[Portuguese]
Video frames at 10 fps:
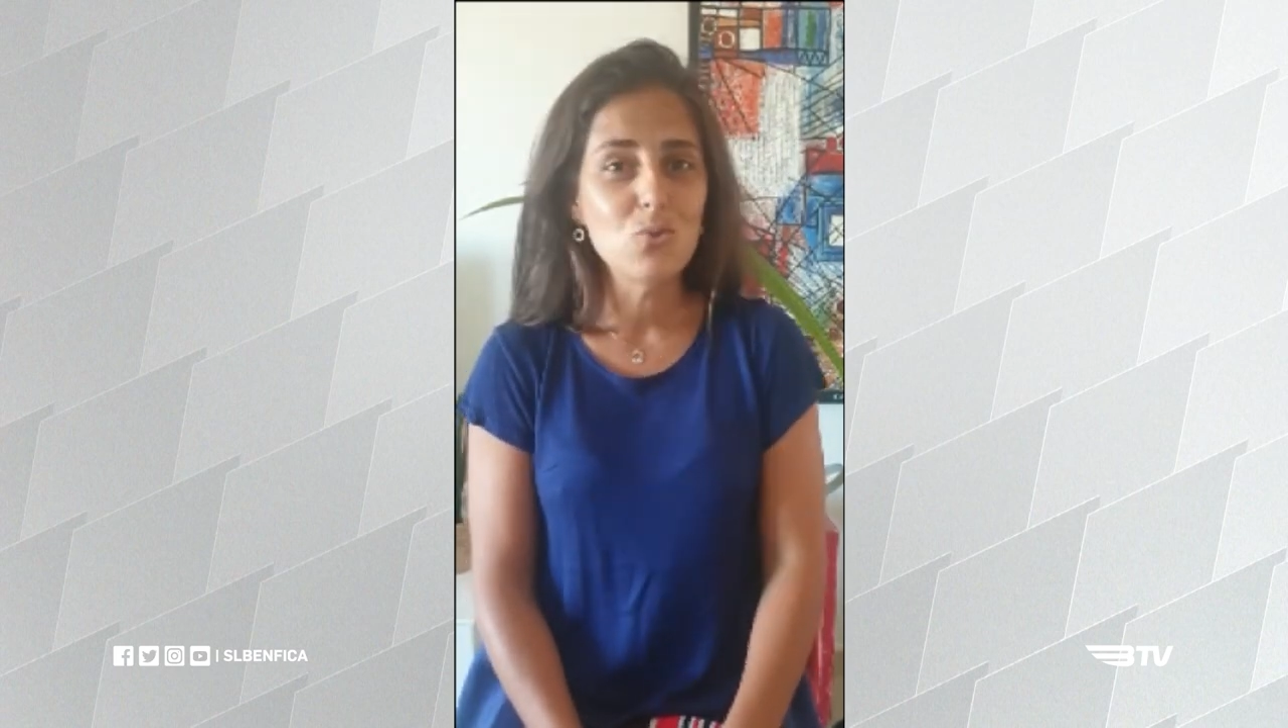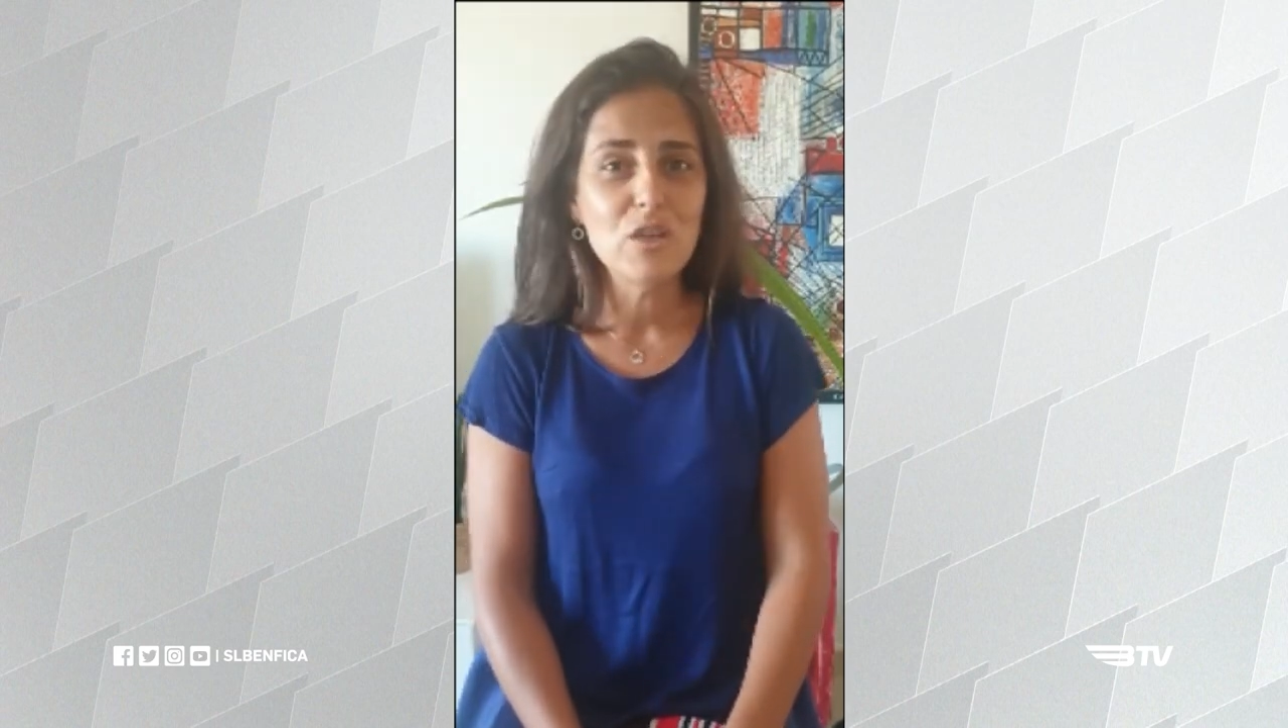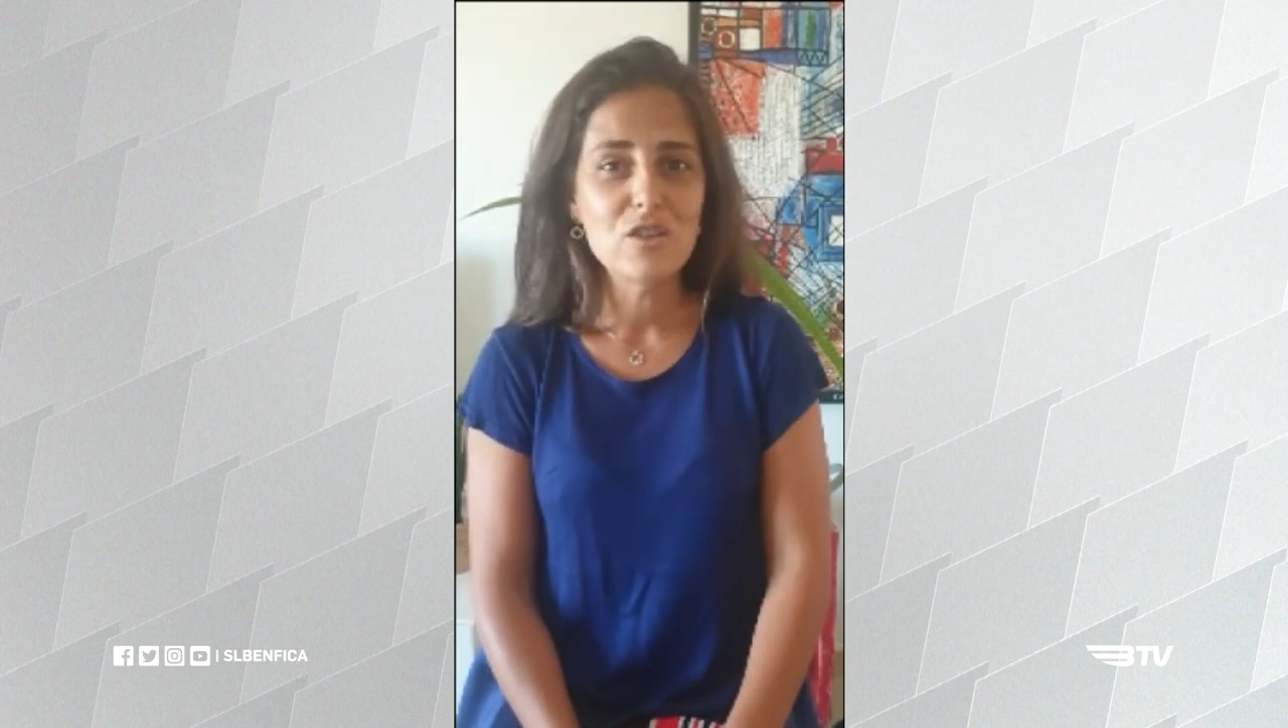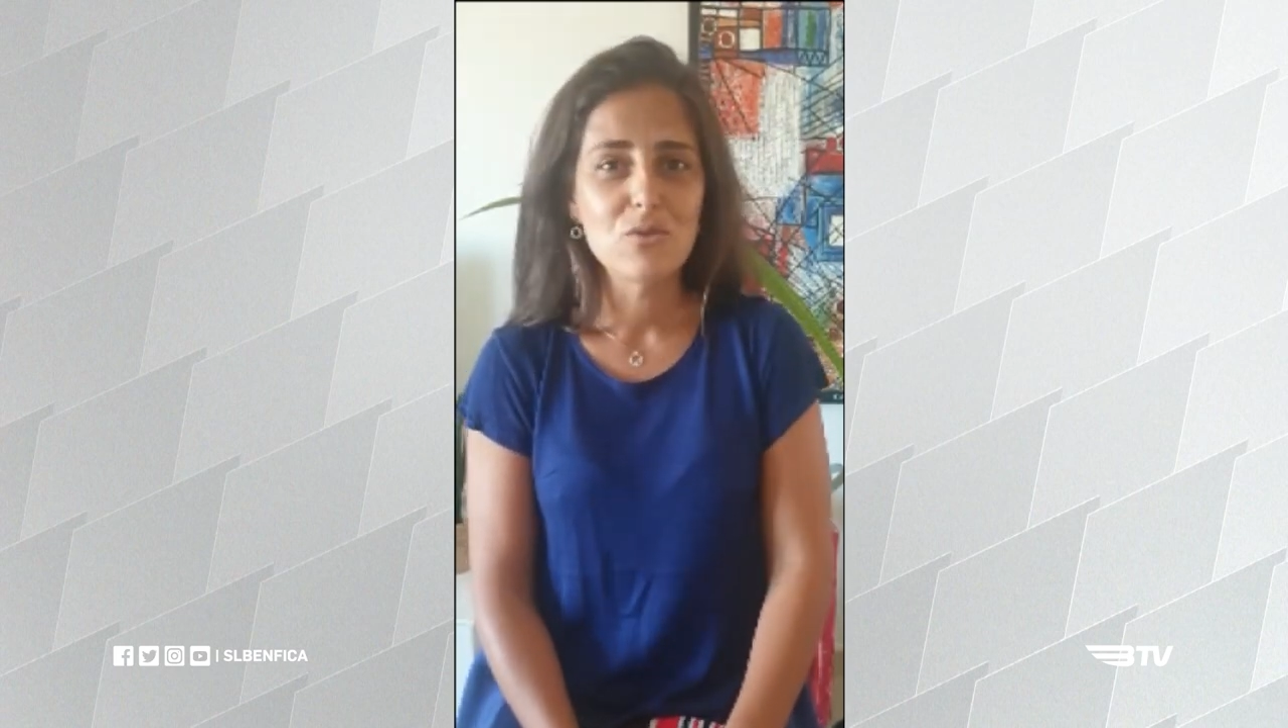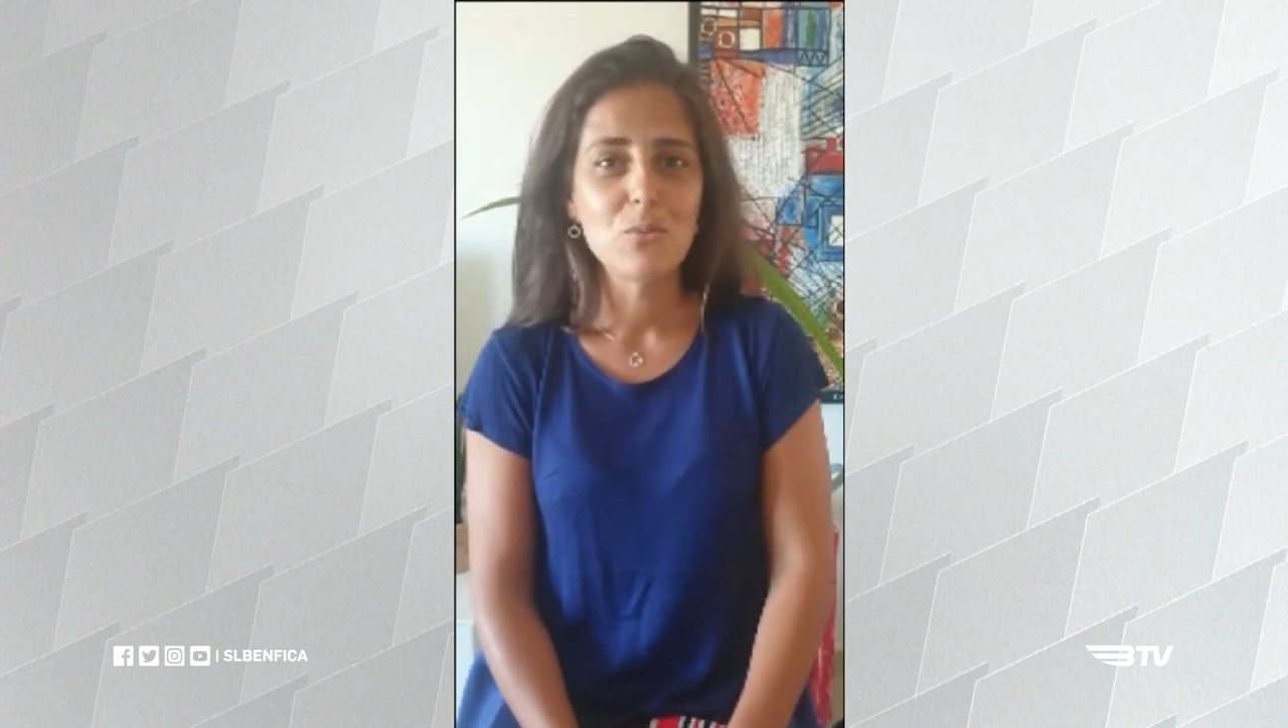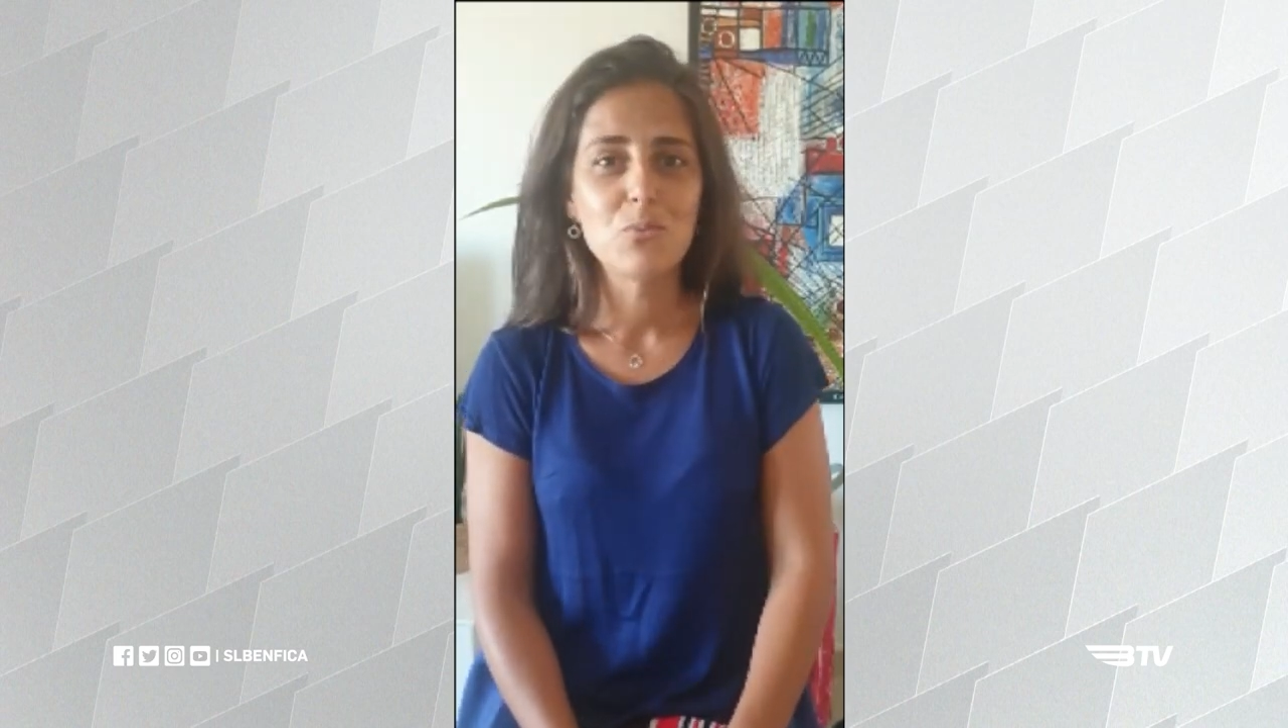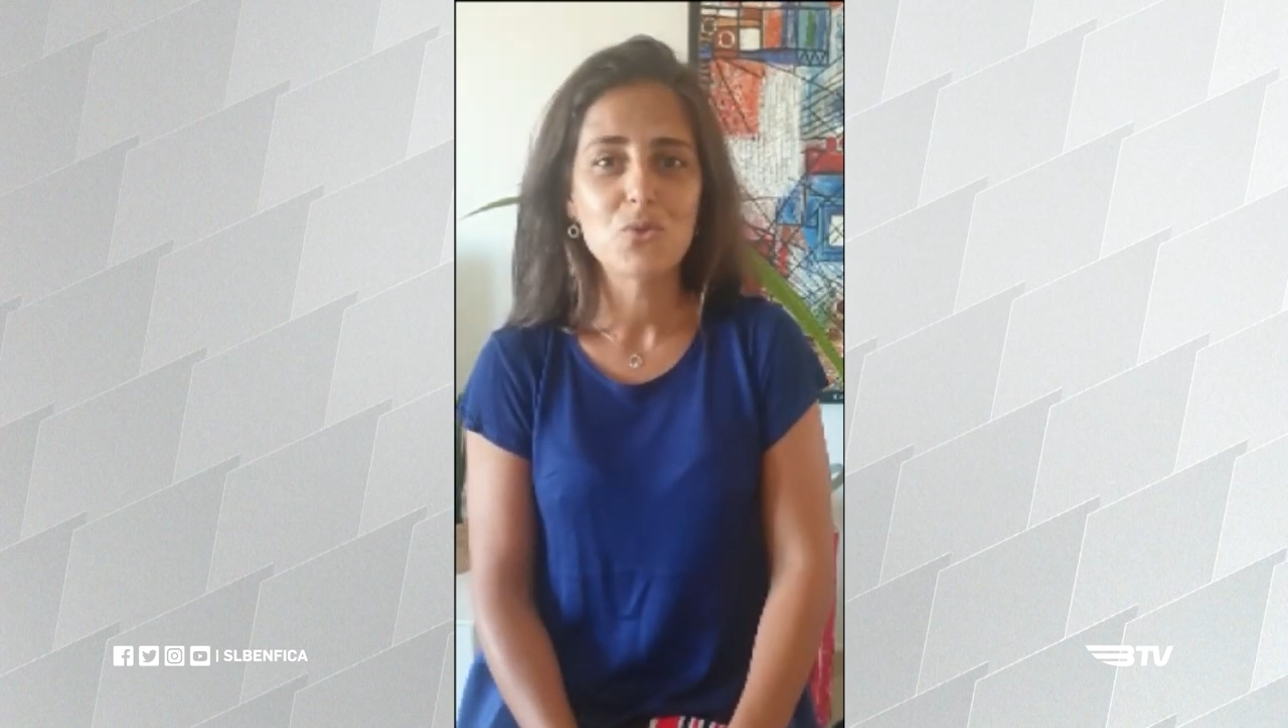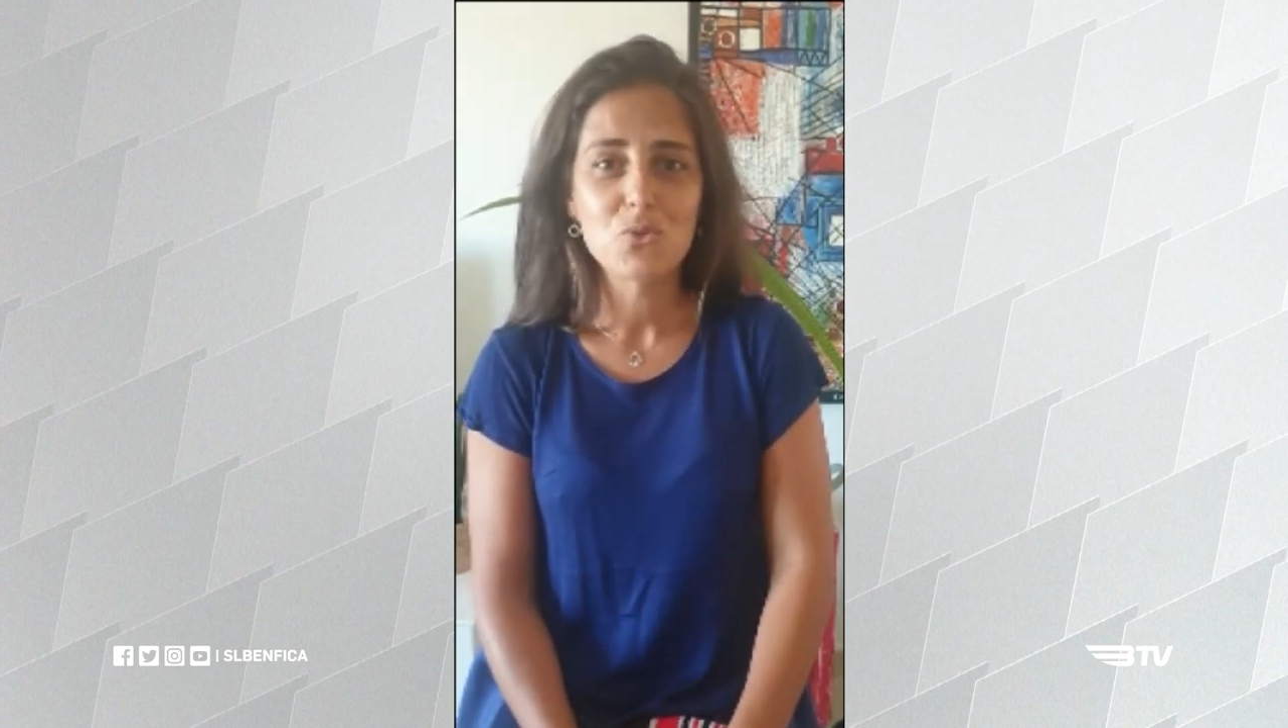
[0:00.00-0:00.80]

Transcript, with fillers: isto, por